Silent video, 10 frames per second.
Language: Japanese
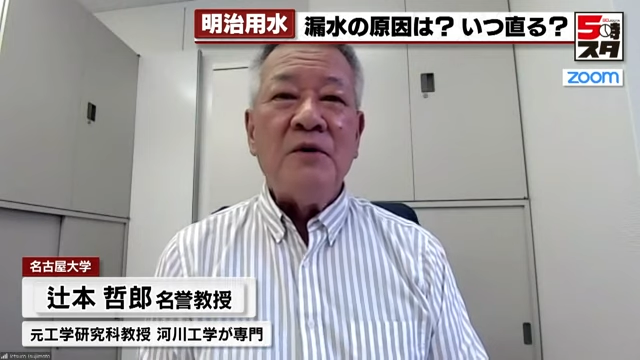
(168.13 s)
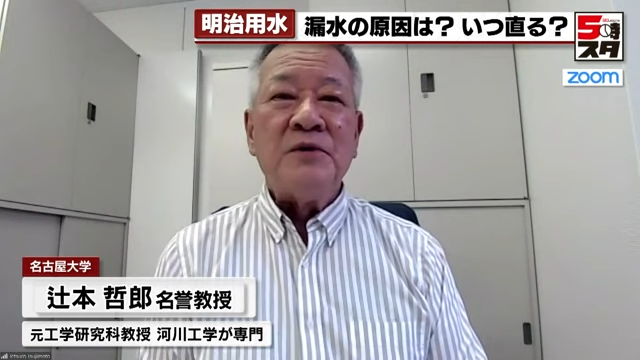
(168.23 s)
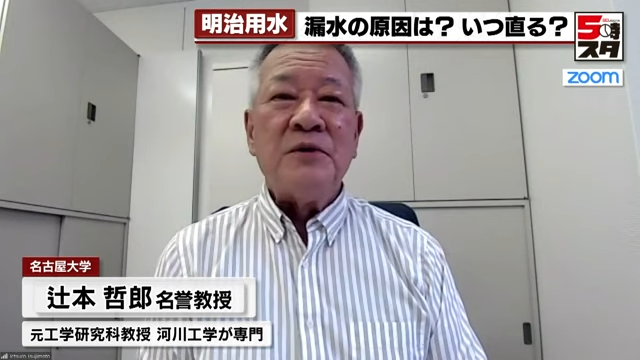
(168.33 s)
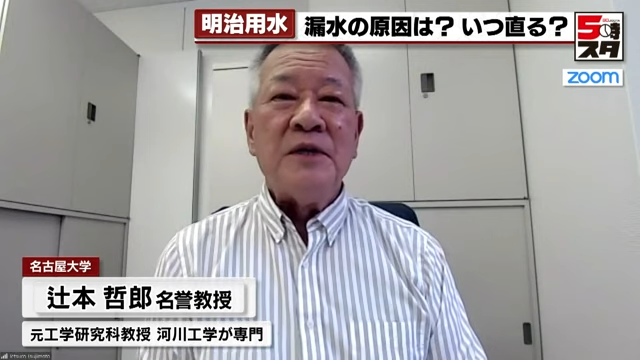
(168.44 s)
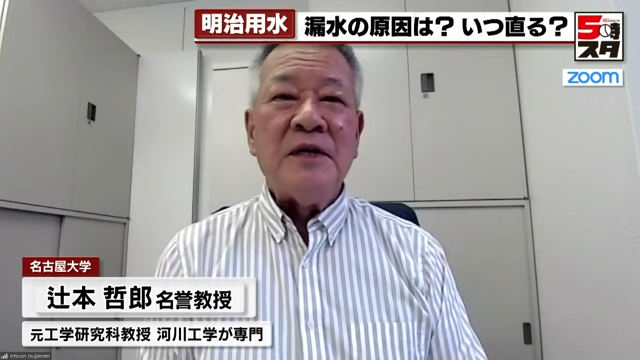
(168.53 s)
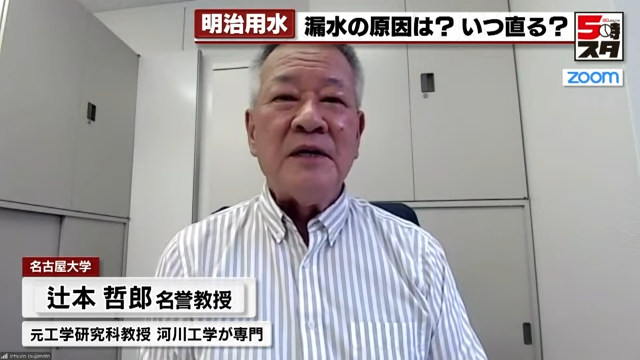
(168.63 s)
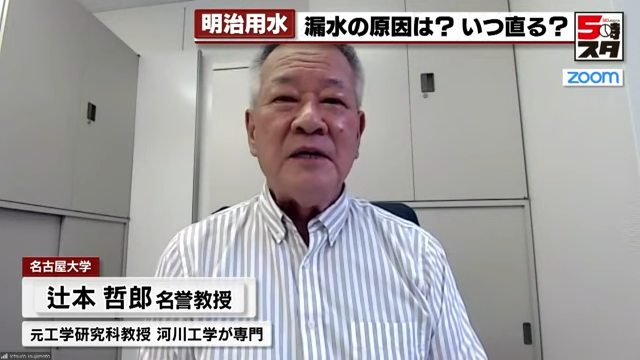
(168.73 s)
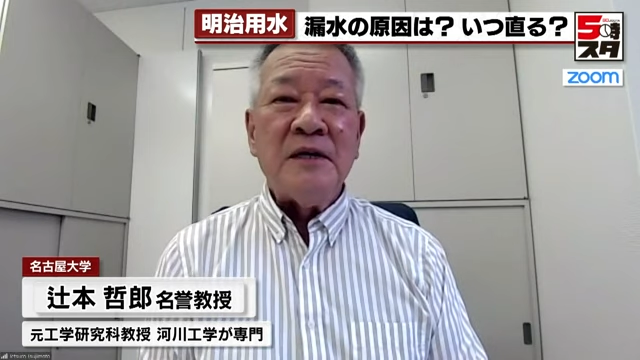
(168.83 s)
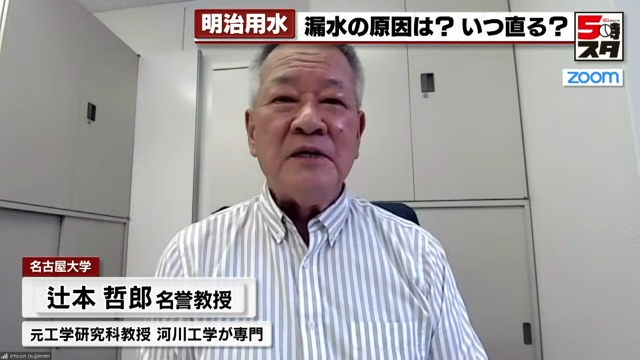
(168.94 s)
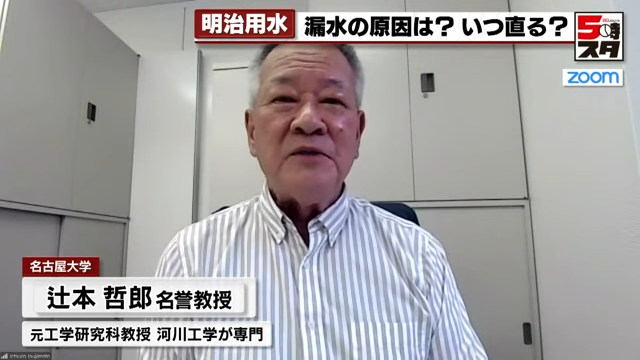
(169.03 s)
それ
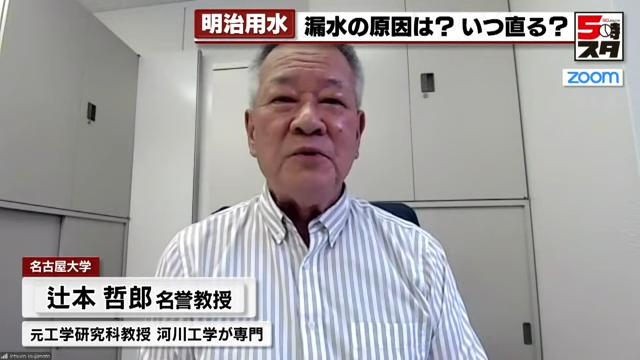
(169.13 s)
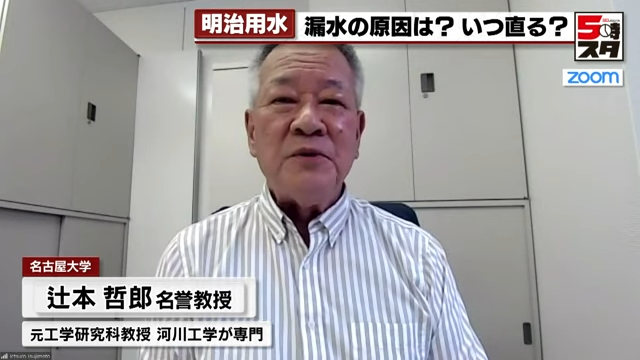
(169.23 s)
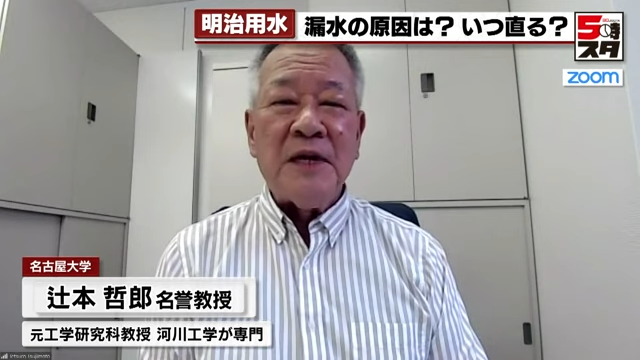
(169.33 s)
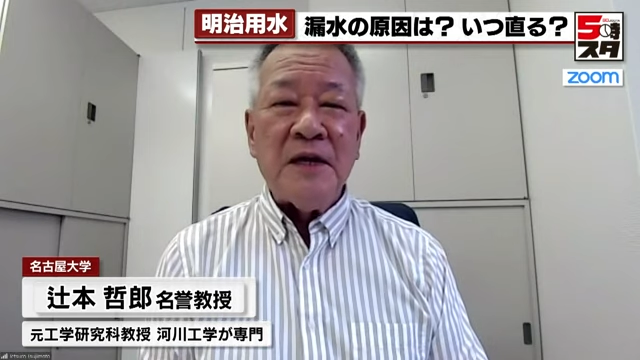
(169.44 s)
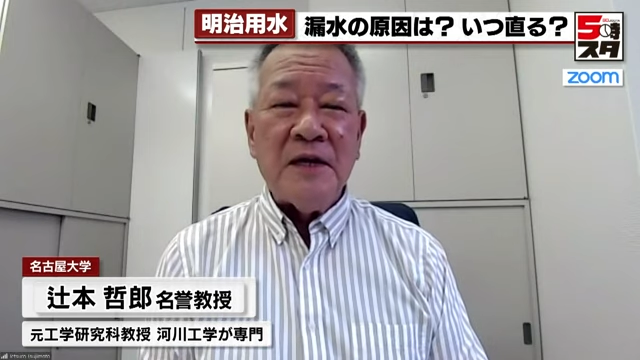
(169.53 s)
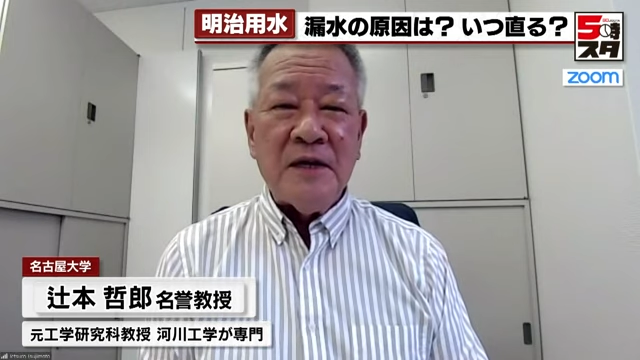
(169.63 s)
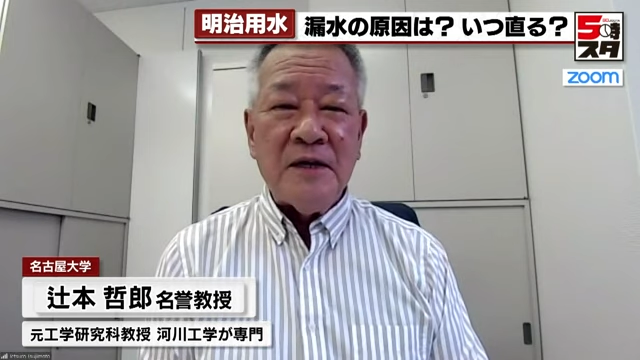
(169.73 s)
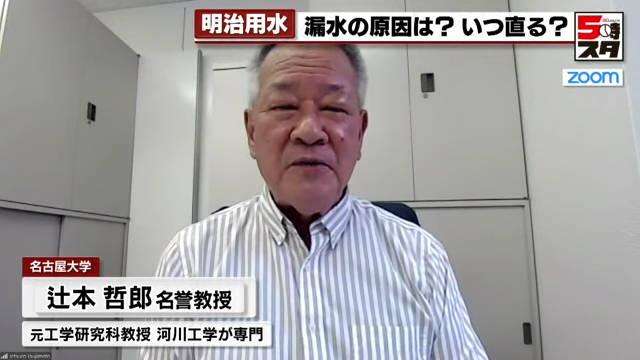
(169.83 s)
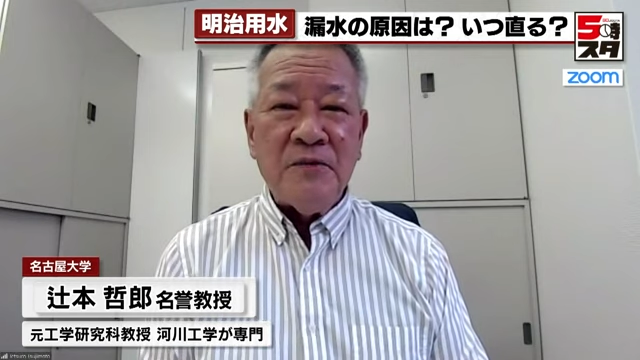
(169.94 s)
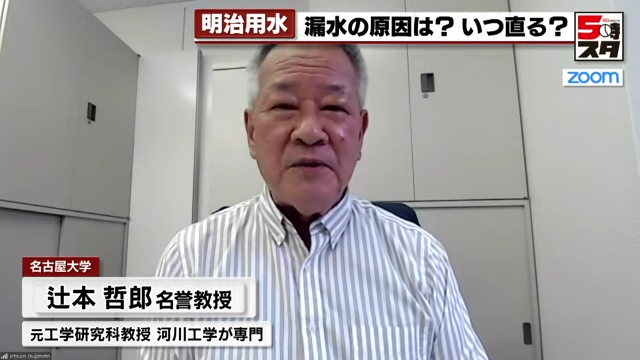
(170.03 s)
がそうならな
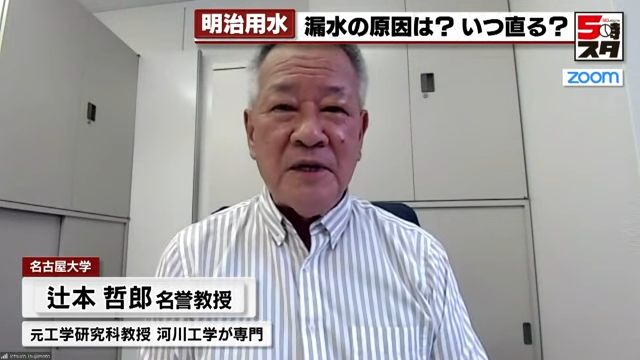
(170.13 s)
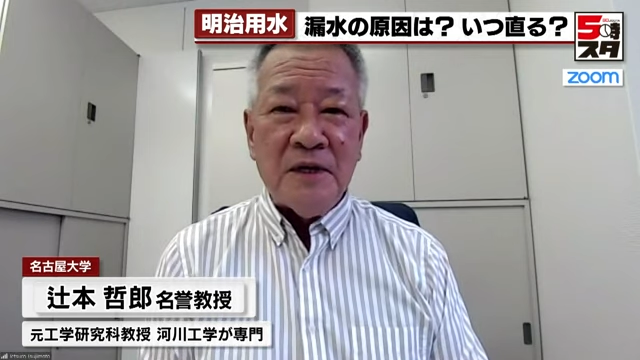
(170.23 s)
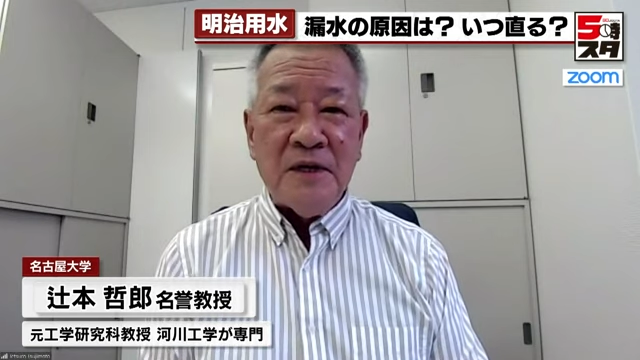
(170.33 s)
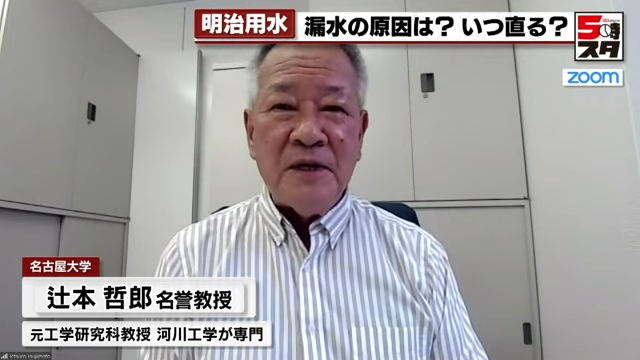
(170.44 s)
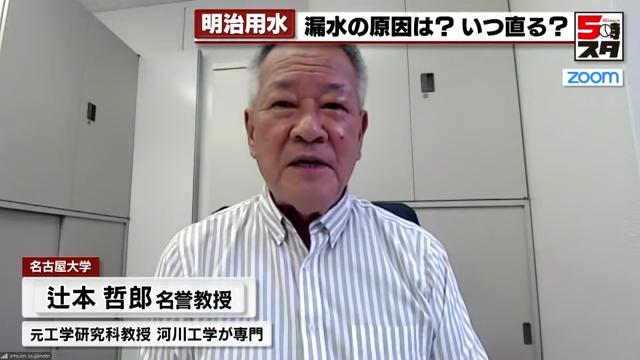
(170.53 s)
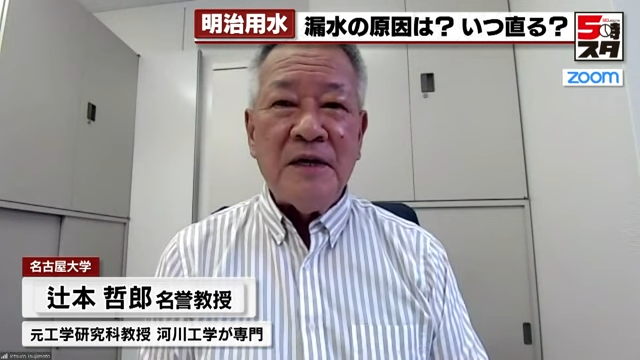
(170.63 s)
いように